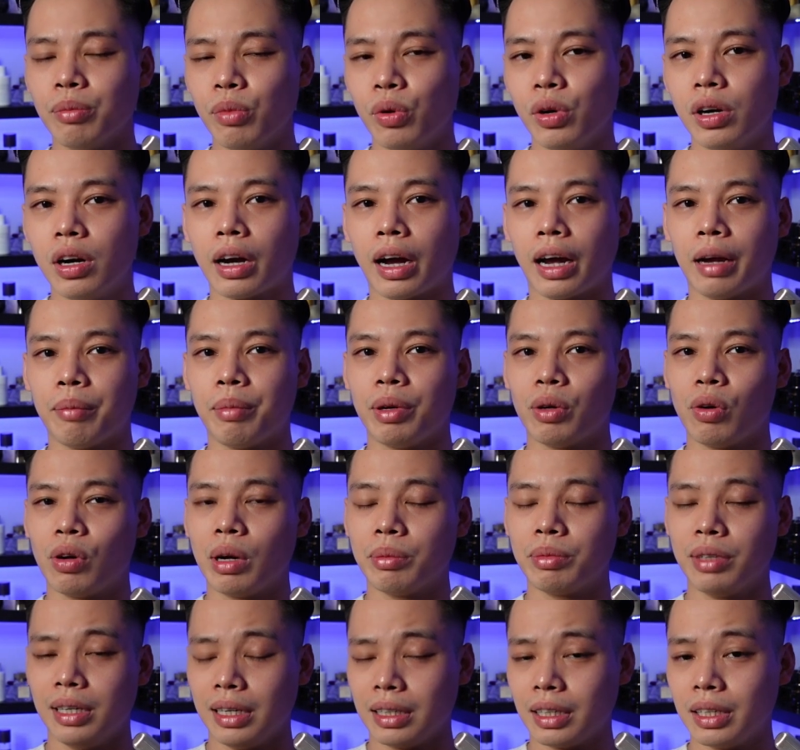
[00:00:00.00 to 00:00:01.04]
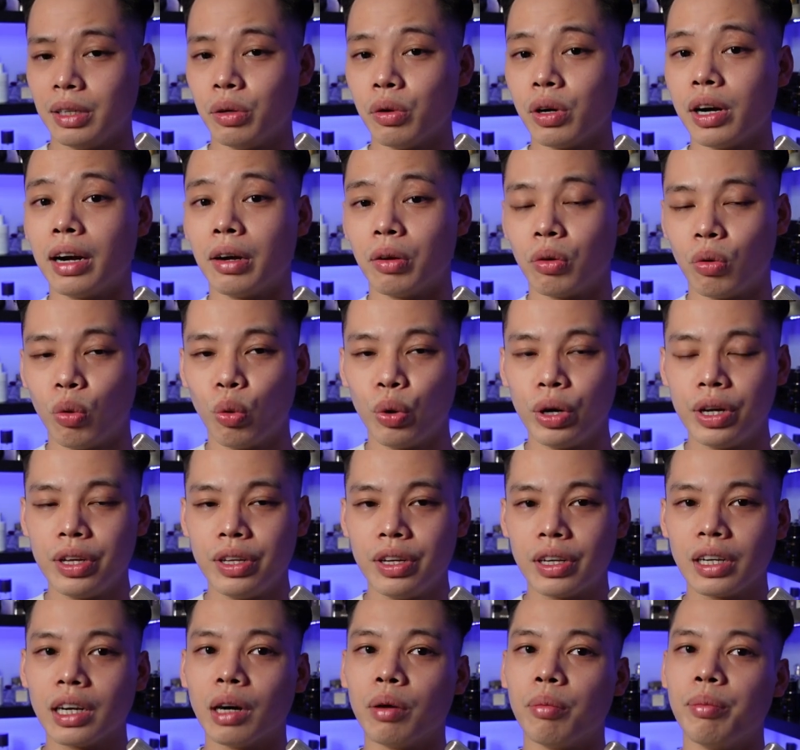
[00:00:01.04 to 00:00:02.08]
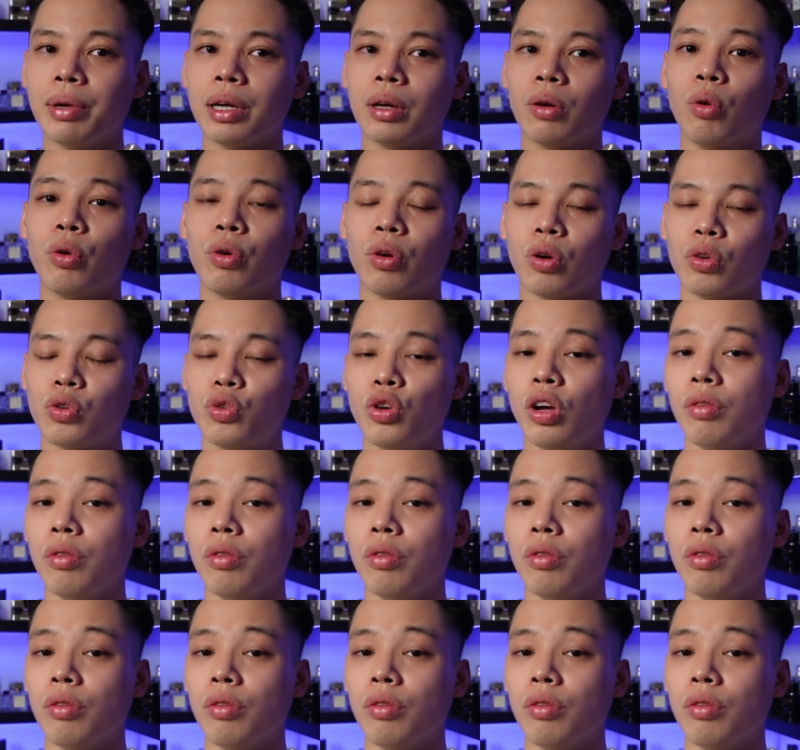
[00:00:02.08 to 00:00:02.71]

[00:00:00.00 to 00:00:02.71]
mùi hương này mình có cảm giác kiểu gần gũi như kiểu mình ngồi nói